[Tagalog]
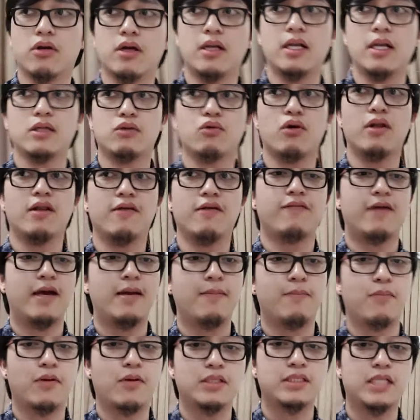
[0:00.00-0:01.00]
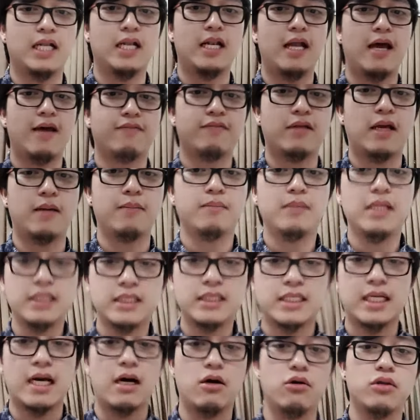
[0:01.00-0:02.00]
ka ng 25% lifetime
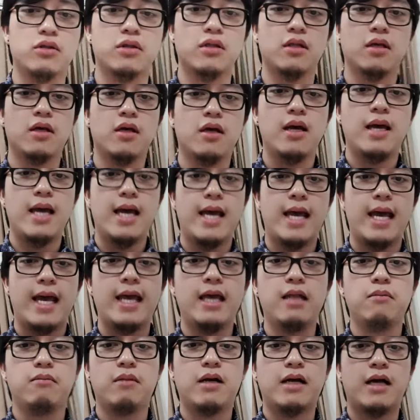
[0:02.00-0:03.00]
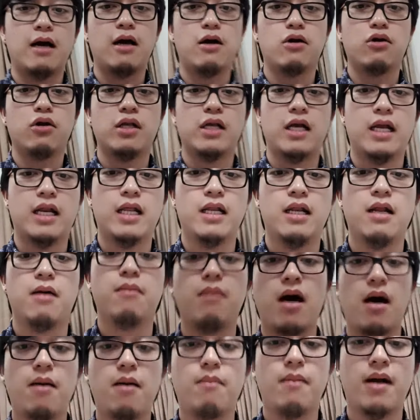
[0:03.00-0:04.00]
discount and magkakaroon ka rin ng
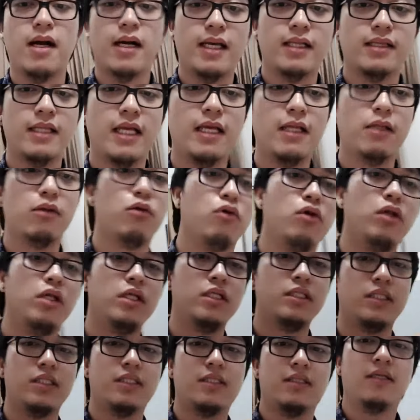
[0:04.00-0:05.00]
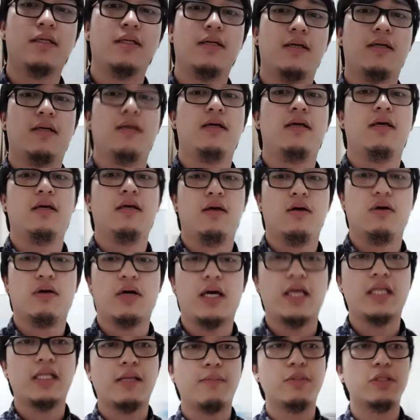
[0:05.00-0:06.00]
mga marketing tools
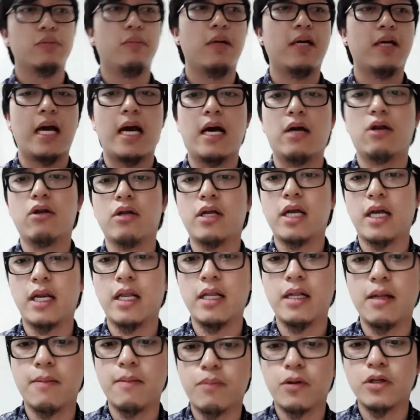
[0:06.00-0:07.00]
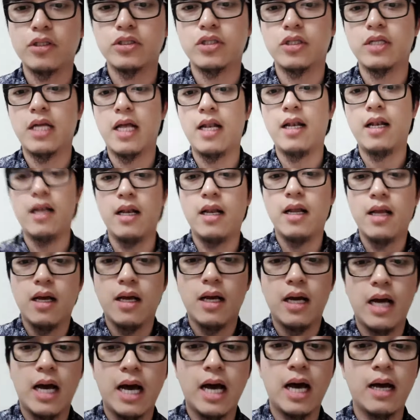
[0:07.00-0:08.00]
Okay, tapos magkakaroon ka rin ng personal
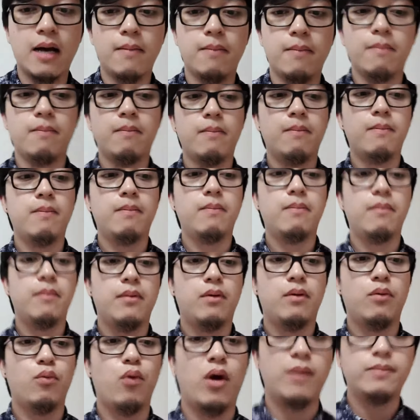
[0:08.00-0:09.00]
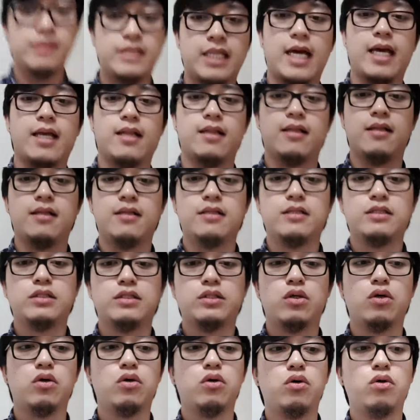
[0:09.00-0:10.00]
um, website.
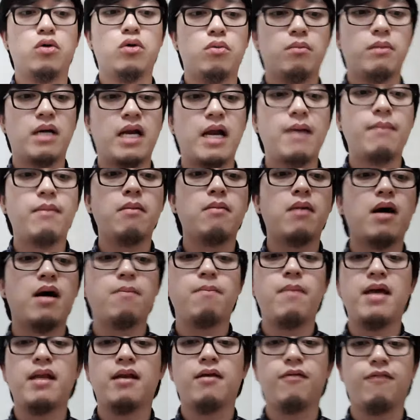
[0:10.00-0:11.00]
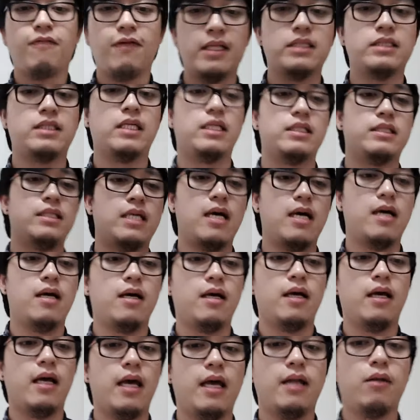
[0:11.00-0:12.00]
So, marami mga benefits as
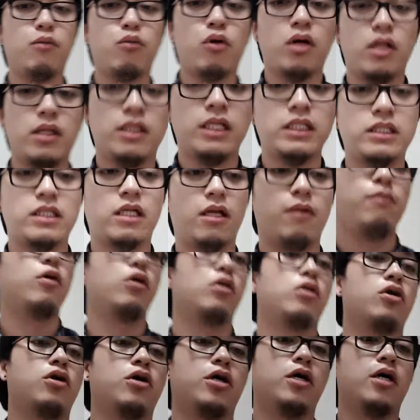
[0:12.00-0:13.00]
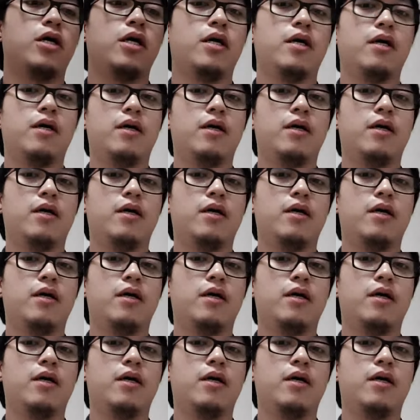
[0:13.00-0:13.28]
a N-World distributor.